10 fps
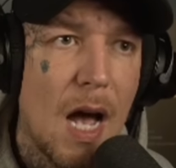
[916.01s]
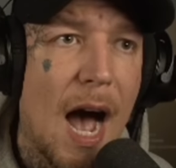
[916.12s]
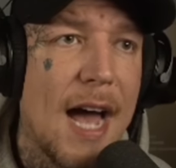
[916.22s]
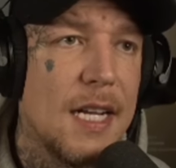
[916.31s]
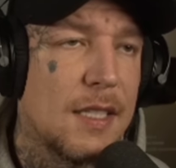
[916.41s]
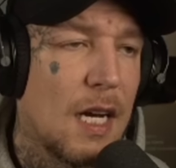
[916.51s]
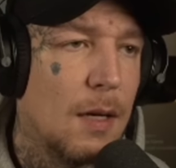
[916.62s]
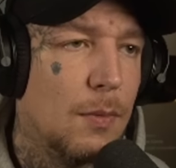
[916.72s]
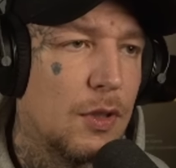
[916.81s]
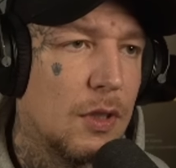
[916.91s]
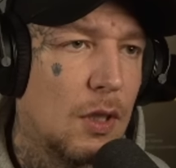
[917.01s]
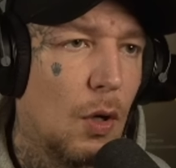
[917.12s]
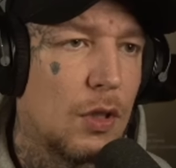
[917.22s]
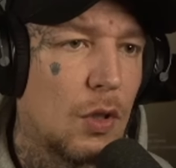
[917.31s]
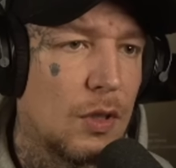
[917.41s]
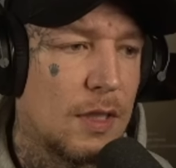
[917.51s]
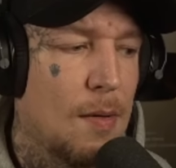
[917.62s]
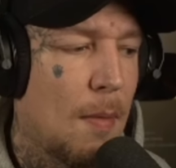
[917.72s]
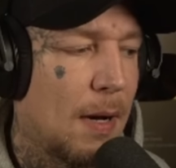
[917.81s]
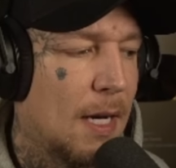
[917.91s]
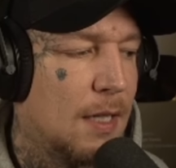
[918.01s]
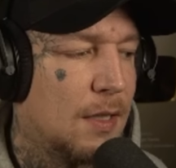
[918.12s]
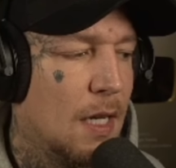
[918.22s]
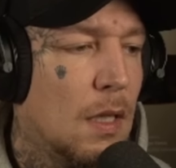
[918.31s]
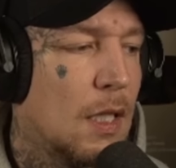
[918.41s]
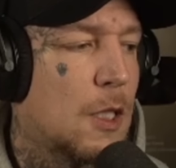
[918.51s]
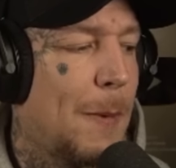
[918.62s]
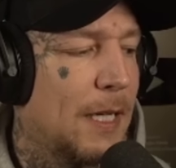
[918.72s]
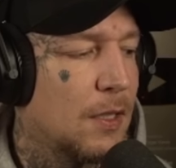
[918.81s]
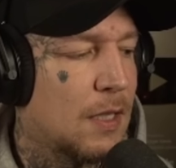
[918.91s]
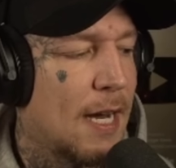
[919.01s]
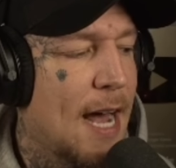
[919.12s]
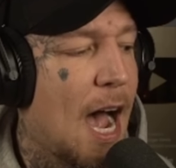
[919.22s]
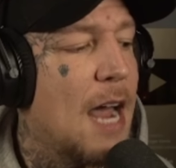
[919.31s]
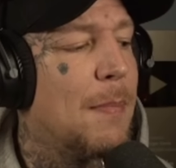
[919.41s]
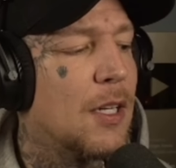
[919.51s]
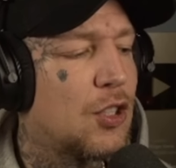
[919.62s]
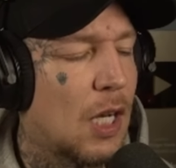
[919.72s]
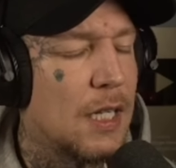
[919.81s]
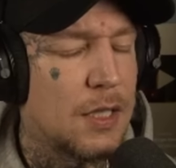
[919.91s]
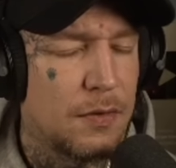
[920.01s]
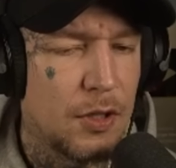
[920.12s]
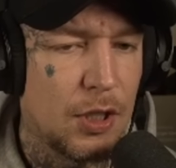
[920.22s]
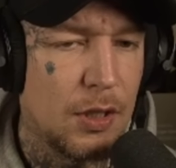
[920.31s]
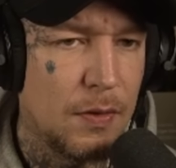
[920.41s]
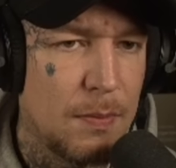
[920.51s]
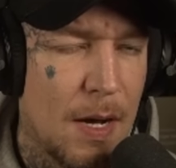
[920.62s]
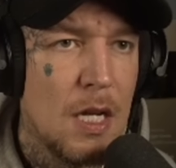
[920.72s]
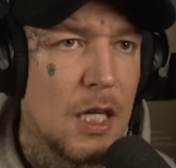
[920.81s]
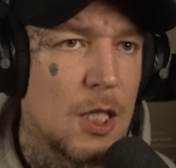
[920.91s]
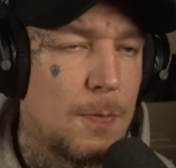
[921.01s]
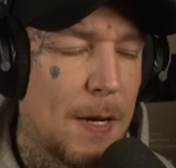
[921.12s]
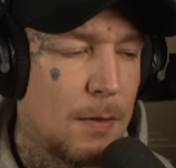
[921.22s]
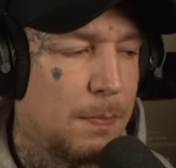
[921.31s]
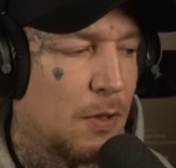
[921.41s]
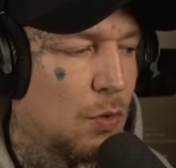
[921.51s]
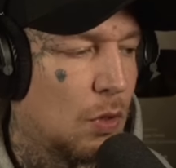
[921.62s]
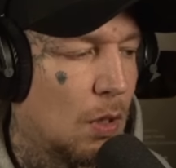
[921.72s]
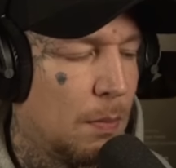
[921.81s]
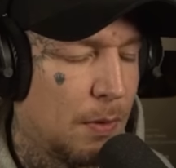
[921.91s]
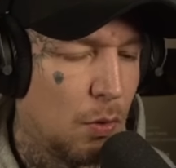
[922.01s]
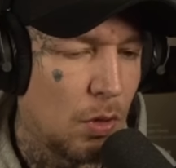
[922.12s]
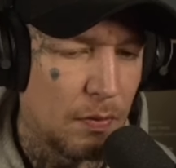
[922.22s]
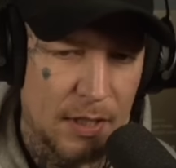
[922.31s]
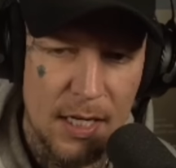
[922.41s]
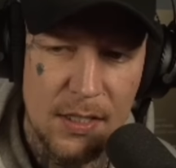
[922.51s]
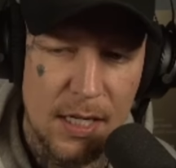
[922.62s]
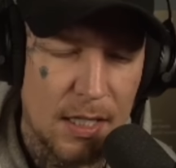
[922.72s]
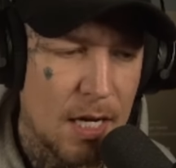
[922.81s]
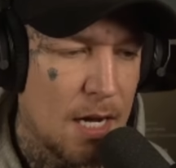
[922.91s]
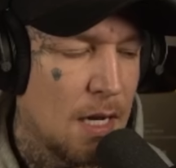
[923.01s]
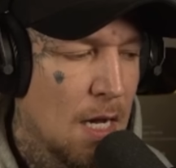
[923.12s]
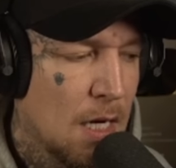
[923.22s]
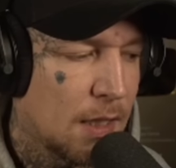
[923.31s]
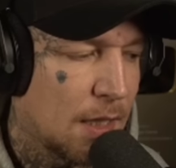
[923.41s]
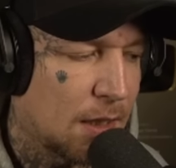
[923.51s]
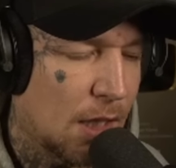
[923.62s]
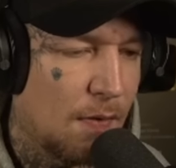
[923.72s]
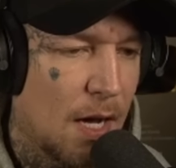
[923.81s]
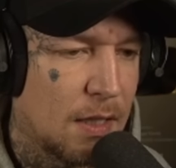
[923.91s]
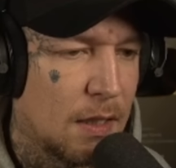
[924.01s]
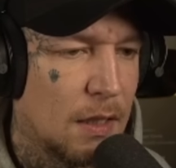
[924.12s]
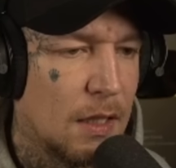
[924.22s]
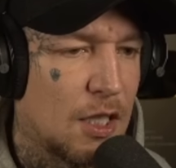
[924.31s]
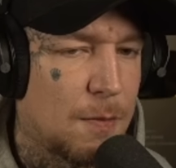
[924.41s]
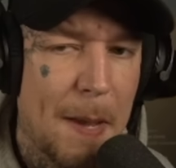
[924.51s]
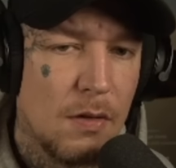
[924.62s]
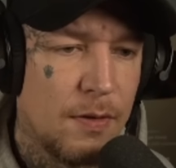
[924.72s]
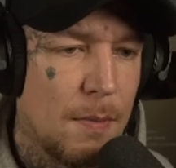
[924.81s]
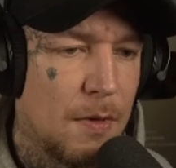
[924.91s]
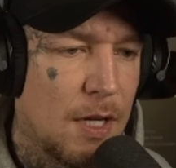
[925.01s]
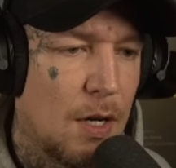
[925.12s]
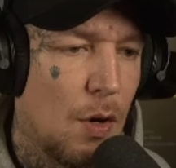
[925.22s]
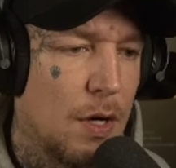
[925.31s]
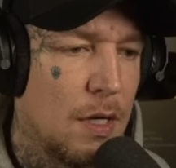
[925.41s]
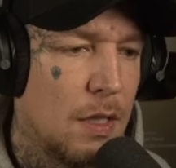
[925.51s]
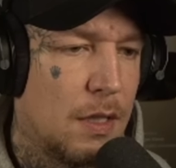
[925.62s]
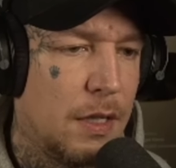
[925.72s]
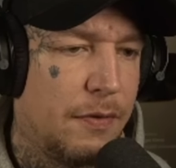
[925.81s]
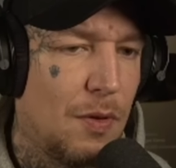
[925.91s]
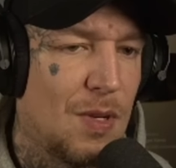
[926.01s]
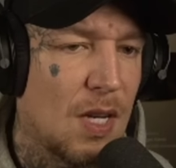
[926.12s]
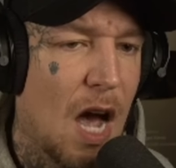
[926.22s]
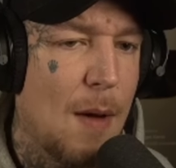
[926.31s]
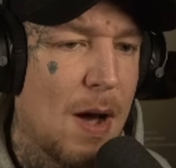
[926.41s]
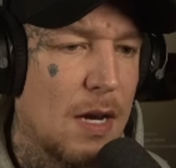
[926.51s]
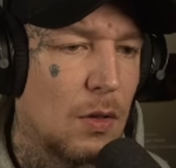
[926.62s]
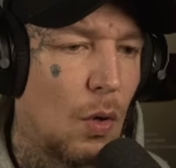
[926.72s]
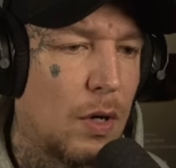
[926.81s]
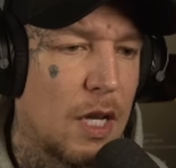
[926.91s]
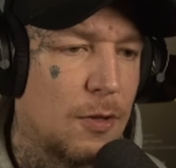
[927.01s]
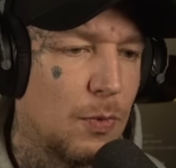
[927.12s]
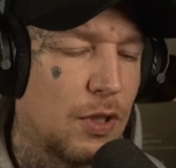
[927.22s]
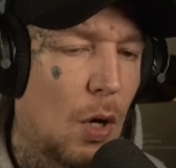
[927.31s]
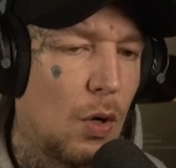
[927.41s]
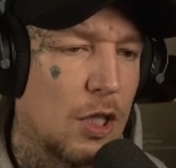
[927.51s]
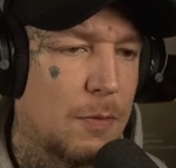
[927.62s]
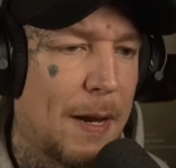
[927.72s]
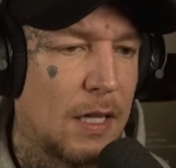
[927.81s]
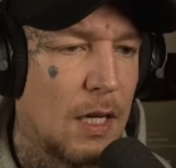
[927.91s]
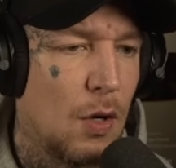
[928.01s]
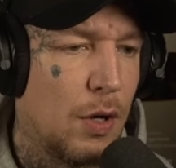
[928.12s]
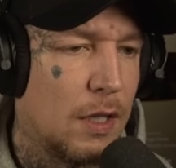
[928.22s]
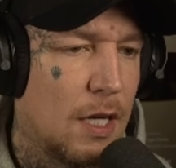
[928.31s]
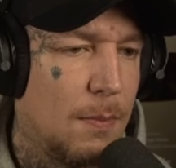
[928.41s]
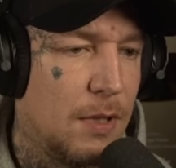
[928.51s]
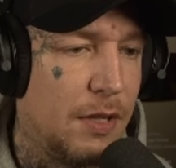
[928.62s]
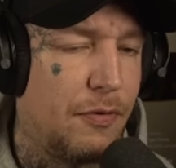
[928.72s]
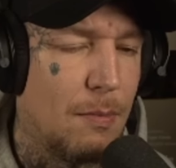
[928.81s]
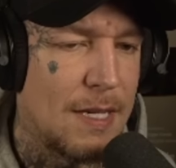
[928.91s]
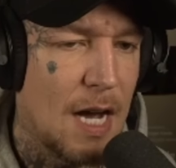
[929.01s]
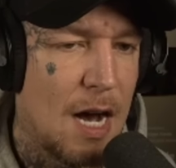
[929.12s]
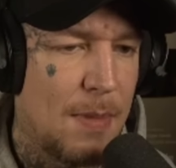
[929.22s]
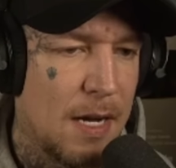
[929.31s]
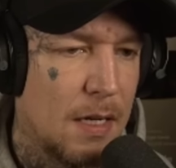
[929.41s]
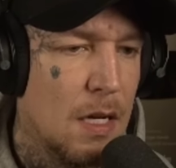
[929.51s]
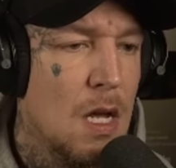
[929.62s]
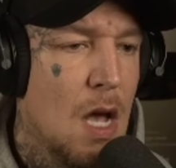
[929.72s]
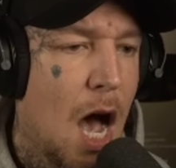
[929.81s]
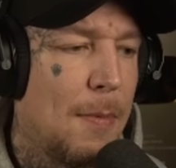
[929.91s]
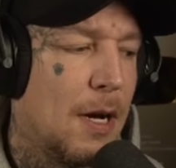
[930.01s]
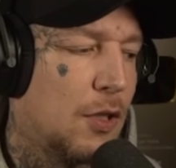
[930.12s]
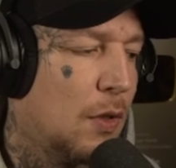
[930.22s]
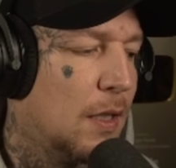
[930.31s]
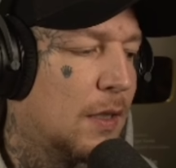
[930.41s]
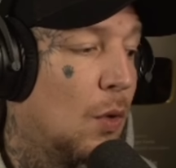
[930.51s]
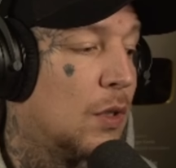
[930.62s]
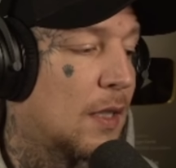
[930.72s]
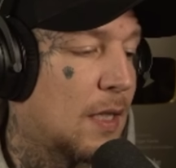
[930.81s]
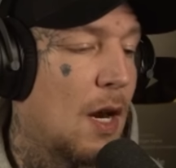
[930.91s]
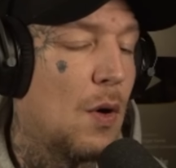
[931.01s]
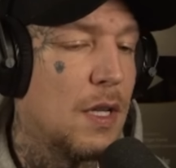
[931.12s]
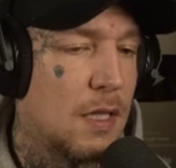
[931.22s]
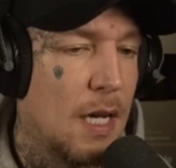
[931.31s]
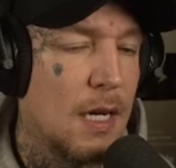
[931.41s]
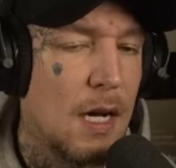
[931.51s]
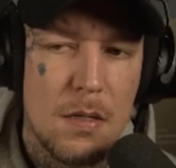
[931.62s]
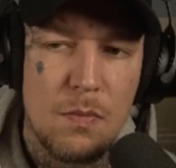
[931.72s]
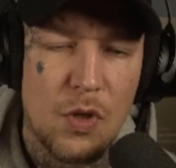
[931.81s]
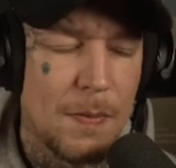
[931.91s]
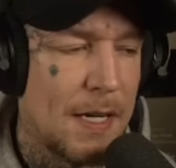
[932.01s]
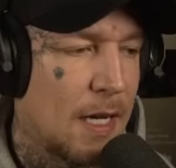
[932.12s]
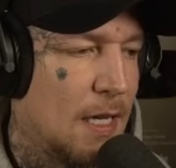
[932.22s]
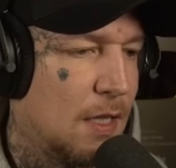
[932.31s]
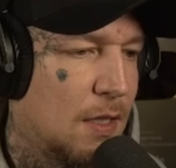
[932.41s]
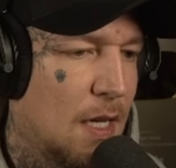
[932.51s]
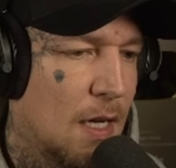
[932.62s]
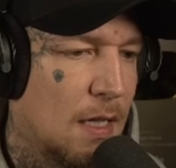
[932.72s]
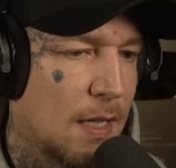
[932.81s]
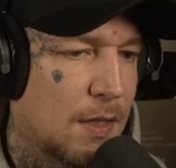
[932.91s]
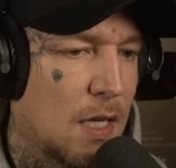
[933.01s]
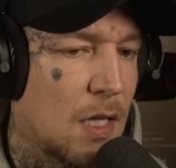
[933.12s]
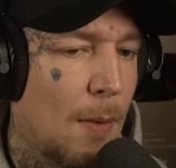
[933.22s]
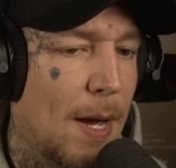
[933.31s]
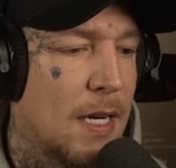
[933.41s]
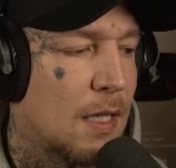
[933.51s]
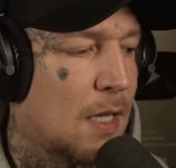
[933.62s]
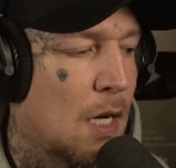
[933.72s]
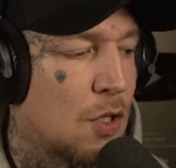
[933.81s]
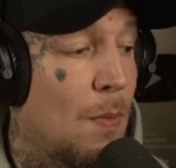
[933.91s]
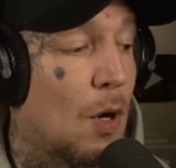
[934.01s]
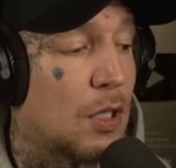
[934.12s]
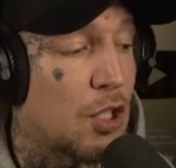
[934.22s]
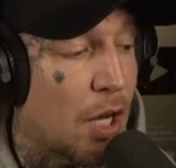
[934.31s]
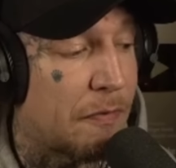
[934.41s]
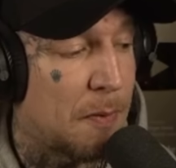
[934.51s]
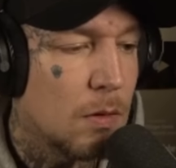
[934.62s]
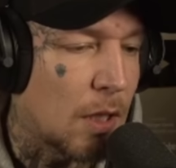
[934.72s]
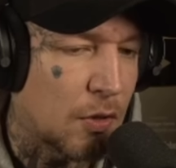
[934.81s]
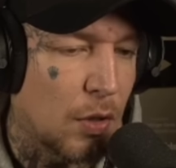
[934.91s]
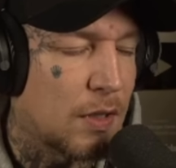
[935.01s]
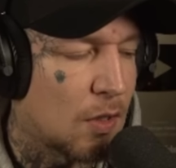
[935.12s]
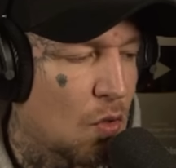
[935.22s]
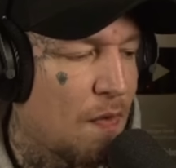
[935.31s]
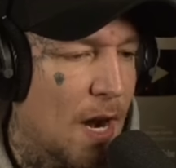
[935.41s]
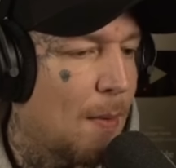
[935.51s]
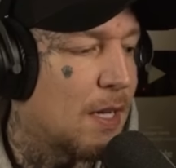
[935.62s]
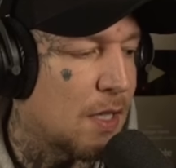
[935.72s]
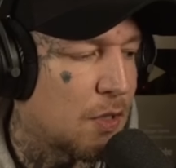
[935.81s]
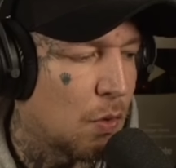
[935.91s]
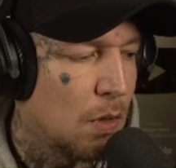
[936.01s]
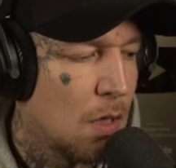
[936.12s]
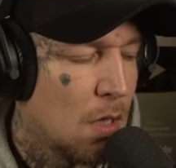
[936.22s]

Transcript: Eine Sache müssen die Leute trotzdem aber realisieren. Respekt ist keine Einbahnstraße. Versteht ihr, wie ich meine? Respekt beruht, äh, beruht auf Gegenseitigkeit. Das heißt, heißt, ich erwarte Respekt von den Leuten, die für mich arbeiten und ich muss auch Respekt den Leuten geben, die für mich arbeiten. Aber natürlich, und das kann auch nicht jeder, muss man realisieren, dass ich am Ende des Tages immer noch der Chef bin. Das hört sich jetzt doof an, aber das ist so.